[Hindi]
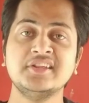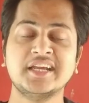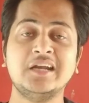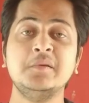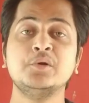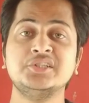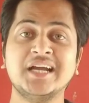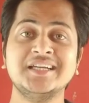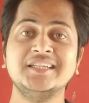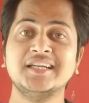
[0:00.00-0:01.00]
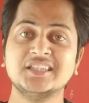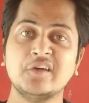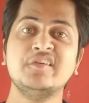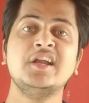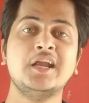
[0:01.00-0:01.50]
इस एकेडमी को जाके देखें
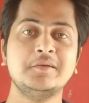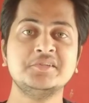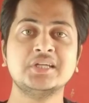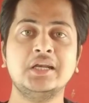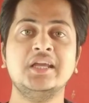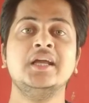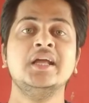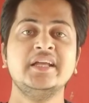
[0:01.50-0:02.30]
तभी एडमिशन ले